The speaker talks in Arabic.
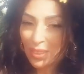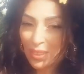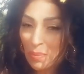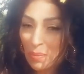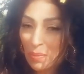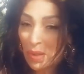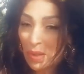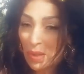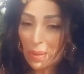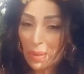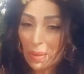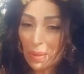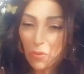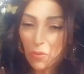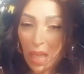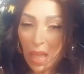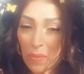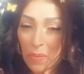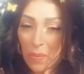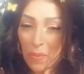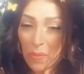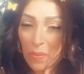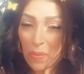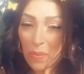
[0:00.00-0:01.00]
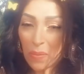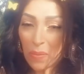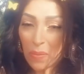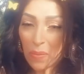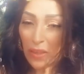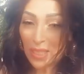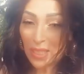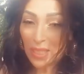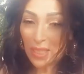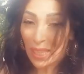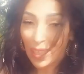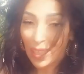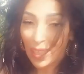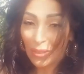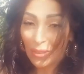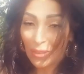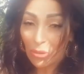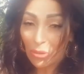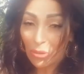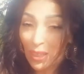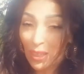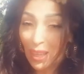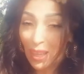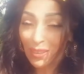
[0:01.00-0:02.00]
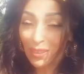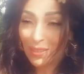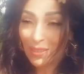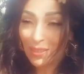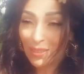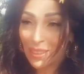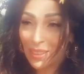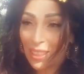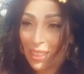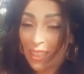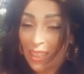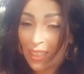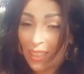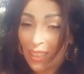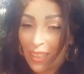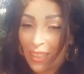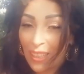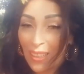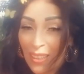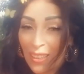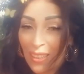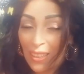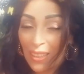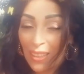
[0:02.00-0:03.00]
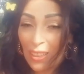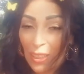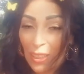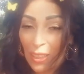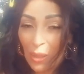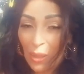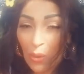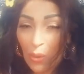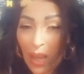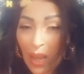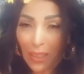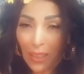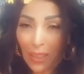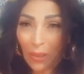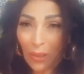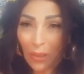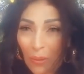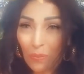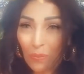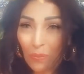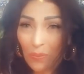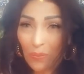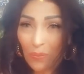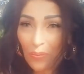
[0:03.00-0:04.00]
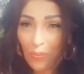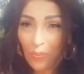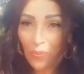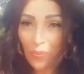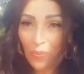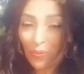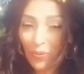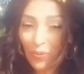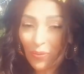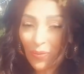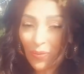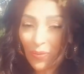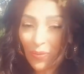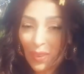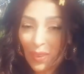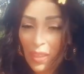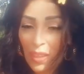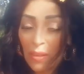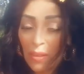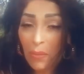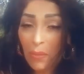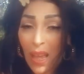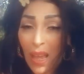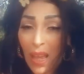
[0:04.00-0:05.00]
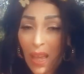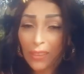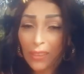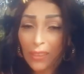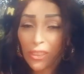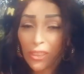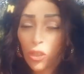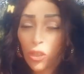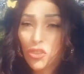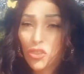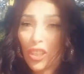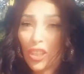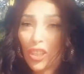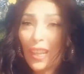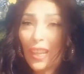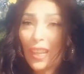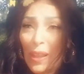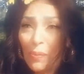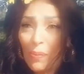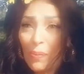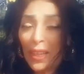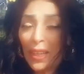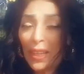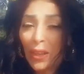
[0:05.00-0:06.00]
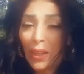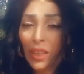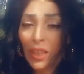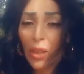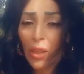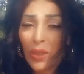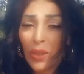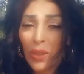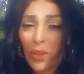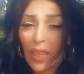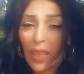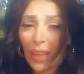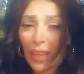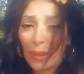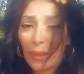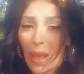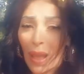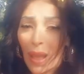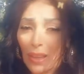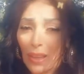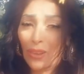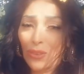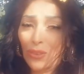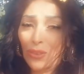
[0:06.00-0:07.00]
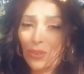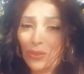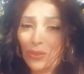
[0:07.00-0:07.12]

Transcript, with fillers: صابوا مع من يلعبوا مساكين والله ايوا حد مهدي دوك كنتي لعب معنا كنا وياك البالون